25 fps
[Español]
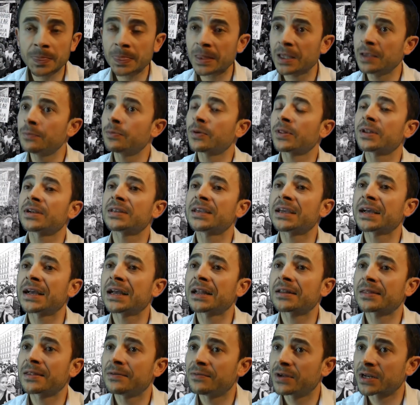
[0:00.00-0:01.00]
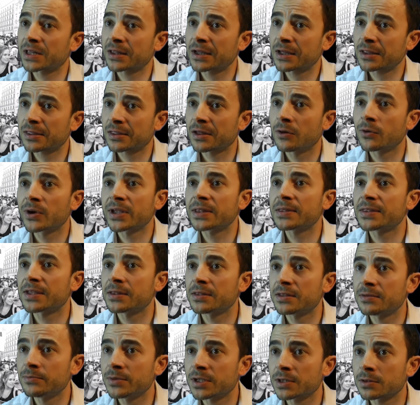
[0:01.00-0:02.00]
y poder llegar de verdad a un
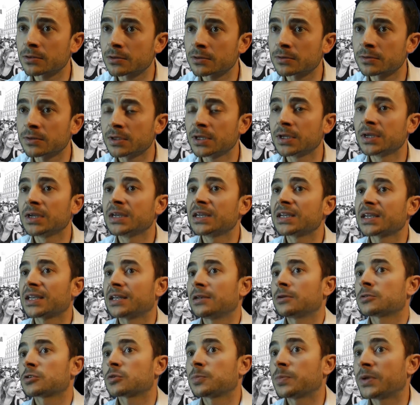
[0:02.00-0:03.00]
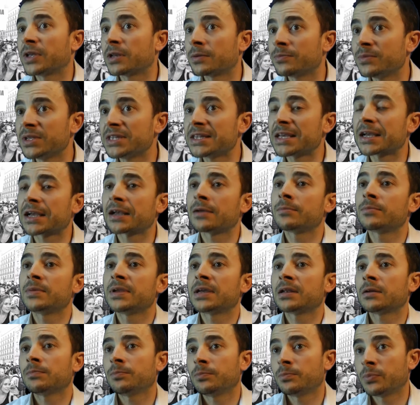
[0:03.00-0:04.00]
entendimiento que nos permita
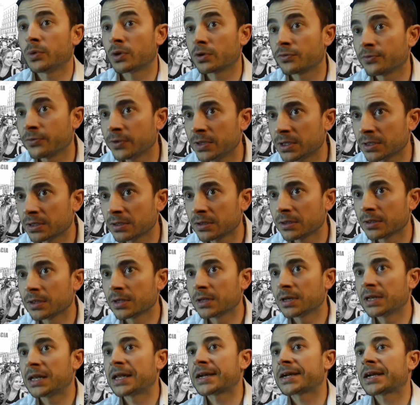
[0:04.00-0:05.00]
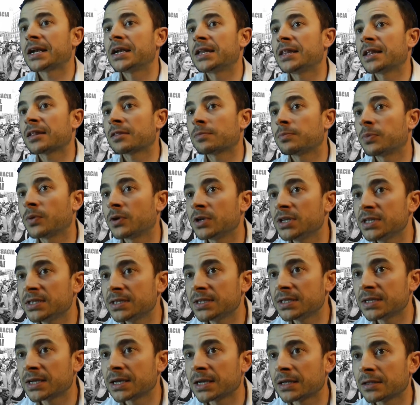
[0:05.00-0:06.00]
cambiar por fin la realidad
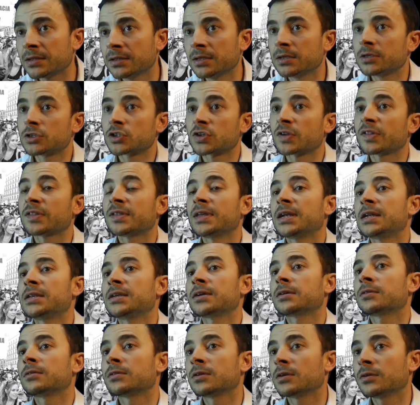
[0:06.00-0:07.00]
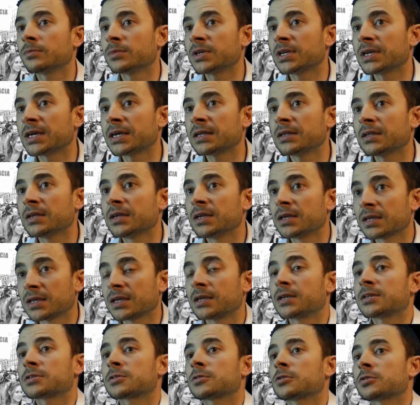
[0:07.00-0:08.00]
política, social y económica
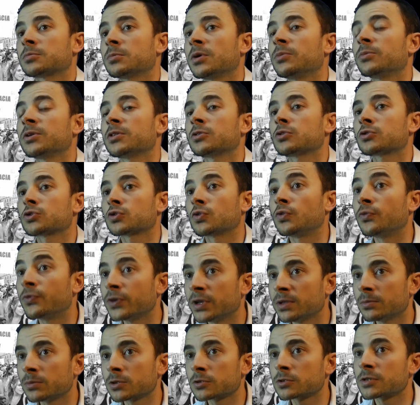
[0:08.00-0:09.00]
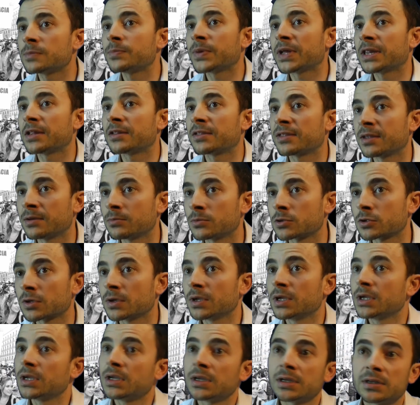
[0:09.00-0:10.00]
que en estos momentos sufrimos y padecemos.
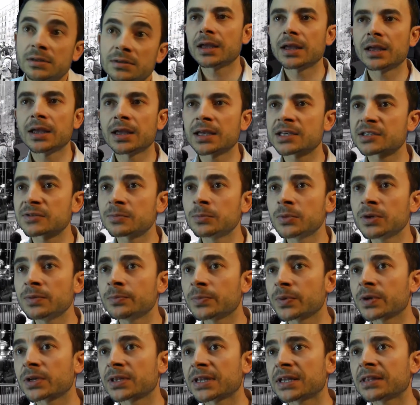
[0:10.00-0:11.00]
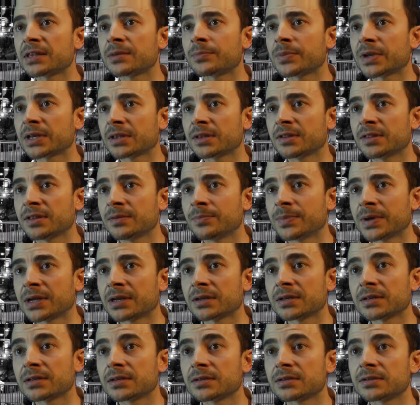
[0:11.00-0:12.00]
Es muy importante
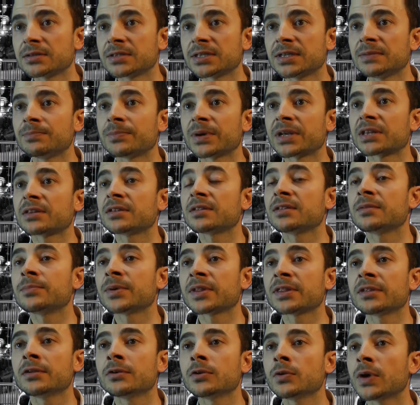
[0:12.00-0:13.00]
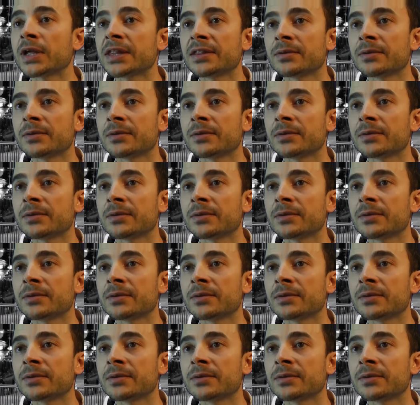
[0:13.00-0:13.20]
participar. Sin participación no hay